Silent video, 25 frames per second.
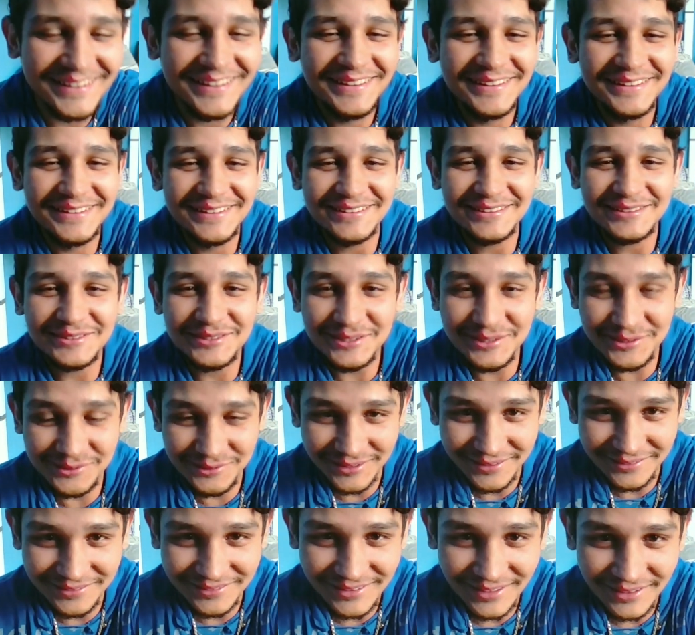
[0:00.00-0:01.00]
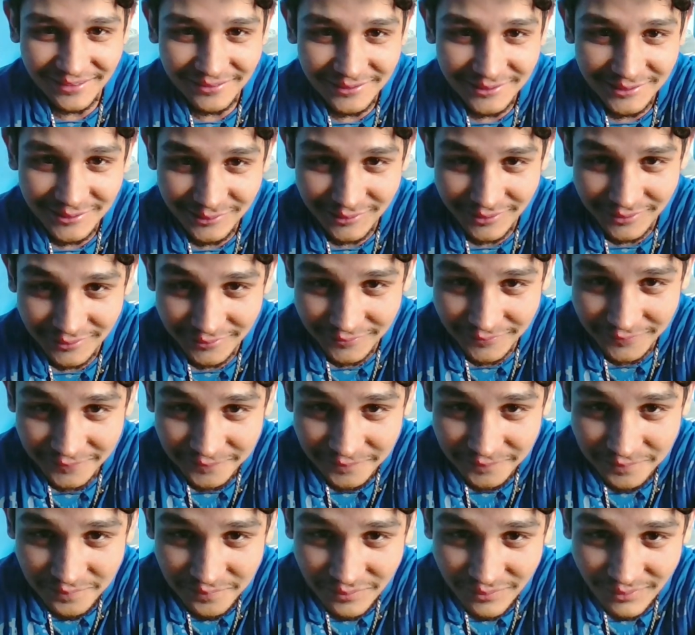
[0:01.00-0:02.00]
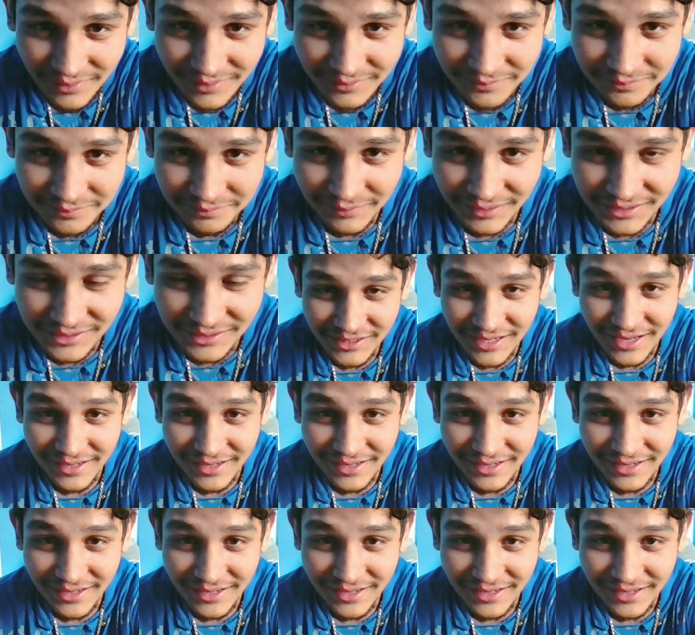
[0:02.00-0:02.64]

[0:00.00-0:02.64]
Eu tô zoando, tá? Tô zoando. Mas